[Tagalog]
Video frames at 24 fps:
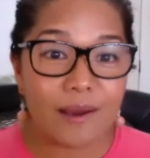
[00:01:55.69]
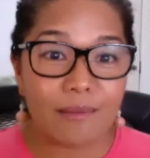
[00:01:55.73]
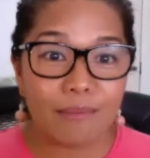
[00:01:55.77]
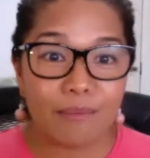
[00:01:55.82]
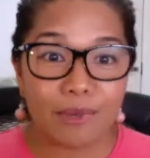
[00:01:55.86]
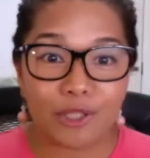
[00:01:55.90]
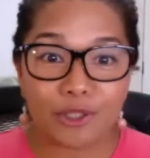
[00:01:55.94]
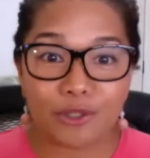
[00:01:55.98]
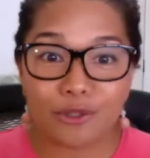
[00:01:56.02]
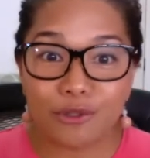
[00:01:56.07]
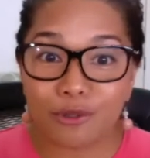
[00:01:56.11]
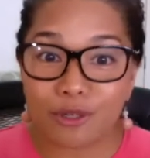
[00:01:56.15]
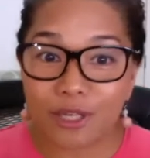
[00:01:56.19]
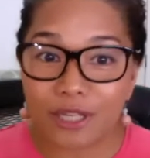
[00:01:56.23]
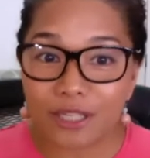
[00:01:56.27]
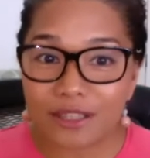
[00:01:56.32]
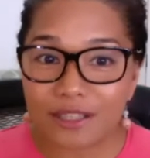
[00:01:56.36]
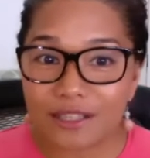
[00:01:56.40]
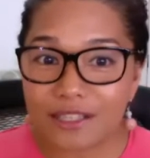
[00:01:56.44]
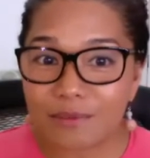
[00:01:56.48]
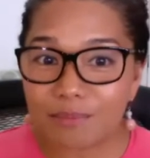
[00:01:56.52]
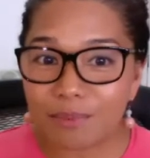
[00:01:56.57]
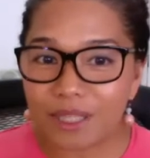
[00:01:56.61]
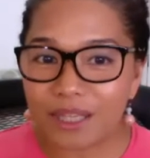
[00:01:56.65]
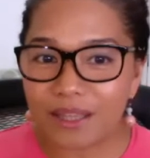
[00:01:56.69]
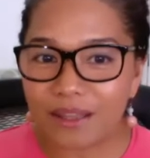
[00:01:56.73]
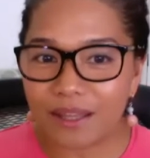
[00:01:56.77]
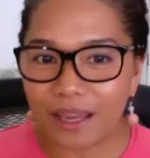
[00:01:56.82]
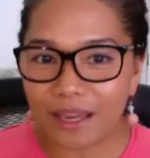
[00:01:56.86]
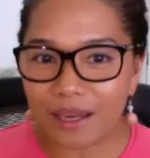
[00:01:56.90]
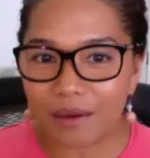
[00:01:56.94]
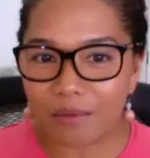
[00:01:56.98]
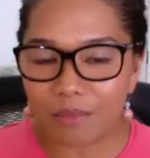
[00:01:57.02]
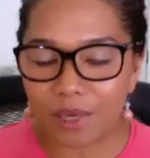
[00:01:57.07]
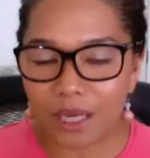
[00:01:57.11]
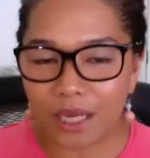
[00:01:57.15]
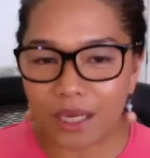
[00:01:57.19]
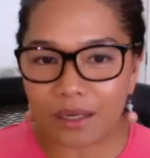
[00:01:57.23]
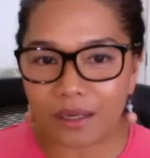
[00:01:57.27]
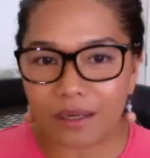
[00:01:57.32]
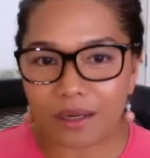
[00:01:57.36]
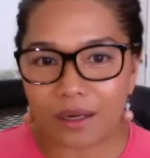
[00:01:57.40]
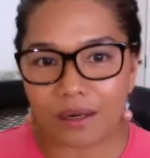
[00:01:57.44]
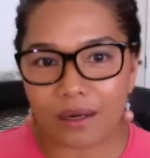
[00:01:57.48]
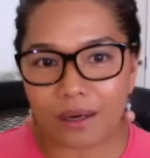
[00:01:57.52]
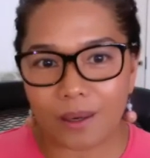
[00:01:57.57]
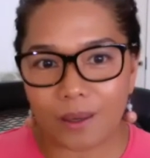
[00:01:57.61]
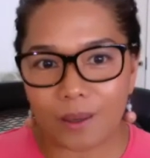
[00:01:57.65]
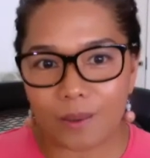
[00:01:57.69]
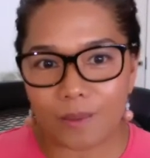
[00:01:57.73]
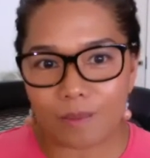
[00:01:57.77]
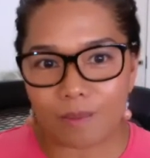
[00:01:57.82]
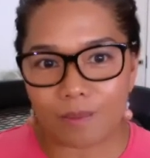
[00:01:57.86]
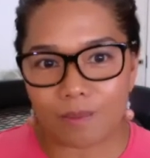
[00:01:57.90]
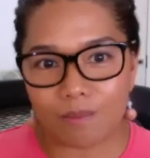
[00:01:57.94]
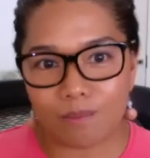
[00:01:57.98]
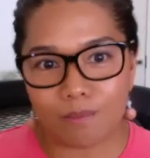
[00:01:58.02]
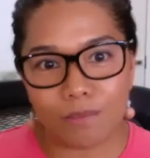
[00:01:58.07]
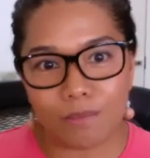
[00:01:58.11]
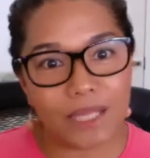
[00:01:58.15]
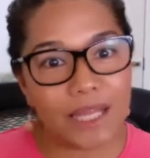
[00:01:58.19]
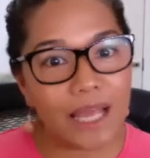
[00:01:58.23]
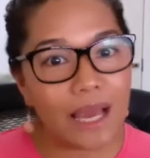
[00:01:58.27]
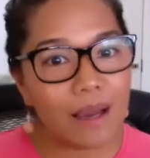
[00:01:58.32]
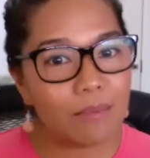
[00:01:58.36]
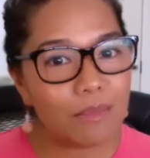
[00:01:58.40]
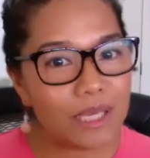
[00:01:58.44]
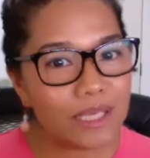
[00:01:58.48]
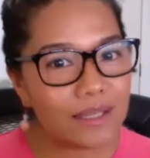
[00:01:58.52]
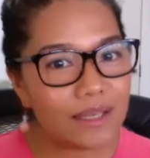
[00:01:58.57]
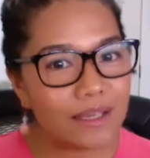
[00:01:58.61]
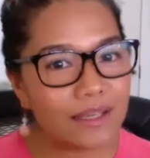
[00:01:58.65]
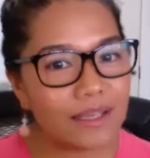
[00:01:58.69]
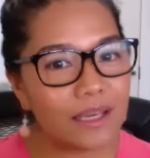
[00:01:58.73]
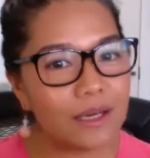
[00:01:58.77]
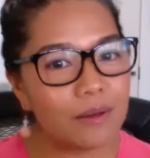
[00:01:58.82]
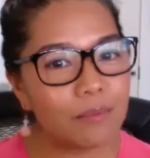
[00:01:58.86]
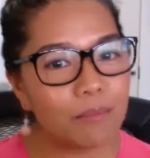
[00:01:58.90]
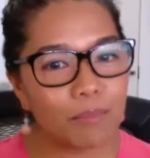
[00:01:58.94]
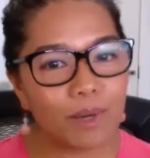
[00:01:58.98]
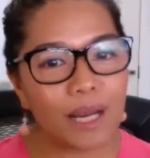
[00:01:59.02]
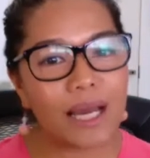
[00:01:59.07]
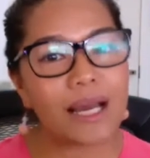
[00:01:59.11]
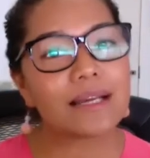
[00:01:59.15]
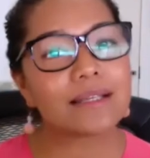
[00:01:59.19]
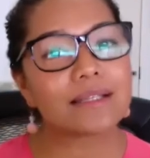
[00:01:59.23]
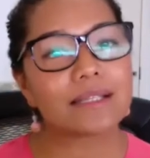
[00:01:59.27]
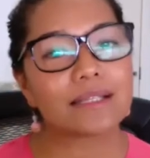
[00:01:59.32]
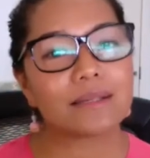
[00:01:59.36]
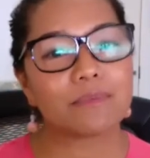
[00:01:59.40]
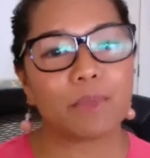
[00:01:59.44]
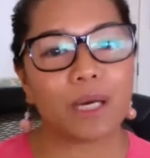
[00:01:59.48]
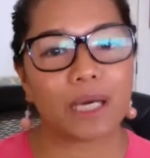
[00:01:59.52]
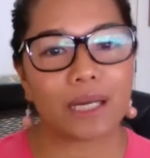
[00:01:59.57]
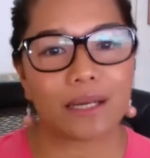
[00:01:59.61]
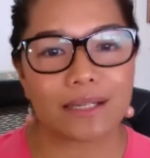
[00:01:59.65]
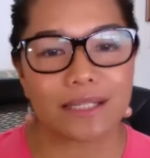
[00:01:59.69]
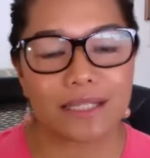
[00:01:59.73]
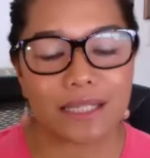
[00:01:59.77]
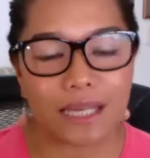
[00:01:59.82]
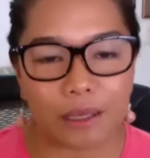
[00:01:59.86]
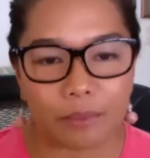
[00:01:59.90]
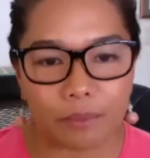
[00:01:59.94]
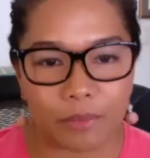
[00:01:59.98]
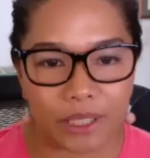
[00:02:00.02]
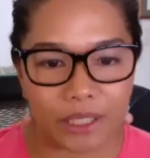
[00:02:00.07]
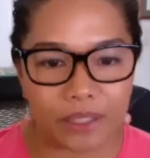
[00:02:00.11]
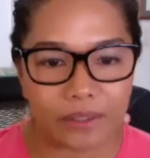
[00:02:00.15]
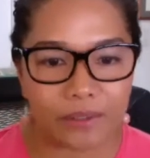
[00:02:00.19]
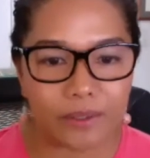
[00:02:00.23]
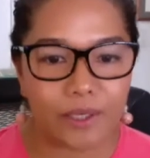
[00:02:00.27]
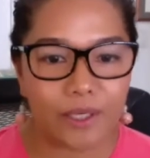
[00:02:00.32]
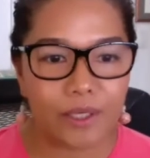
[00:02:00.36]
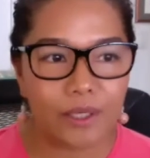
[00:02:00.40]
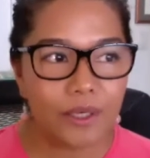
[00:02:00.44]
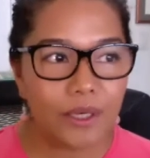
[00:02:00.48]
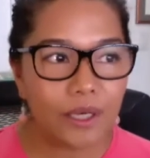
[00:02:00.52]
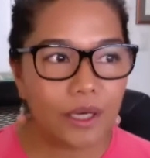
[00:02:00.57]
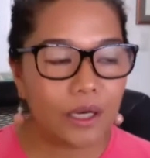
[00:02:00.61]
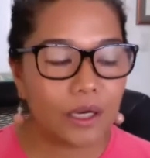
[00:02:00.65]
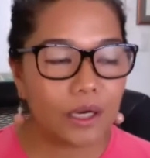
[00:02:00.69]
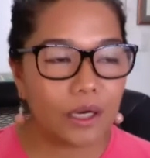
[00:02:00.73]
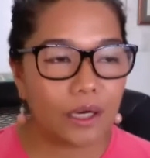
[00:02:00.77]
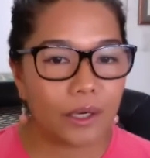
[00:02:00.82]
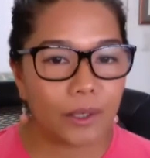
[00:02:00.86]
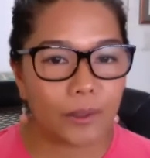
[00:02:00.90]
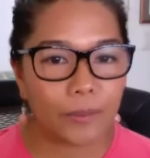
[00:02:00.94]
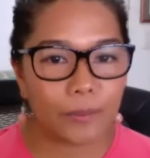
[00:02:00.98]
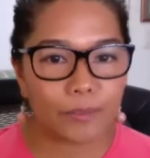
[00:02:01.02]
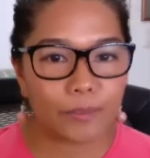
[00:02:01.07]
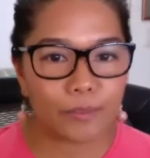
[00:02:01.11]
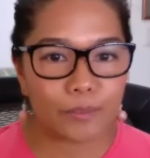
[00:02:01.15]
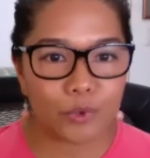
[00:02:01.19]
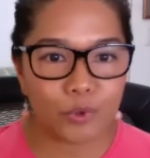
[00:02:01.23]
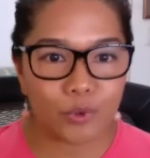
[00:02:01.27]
But during this pandemic, um, madaming naging plus para sa amin. Um,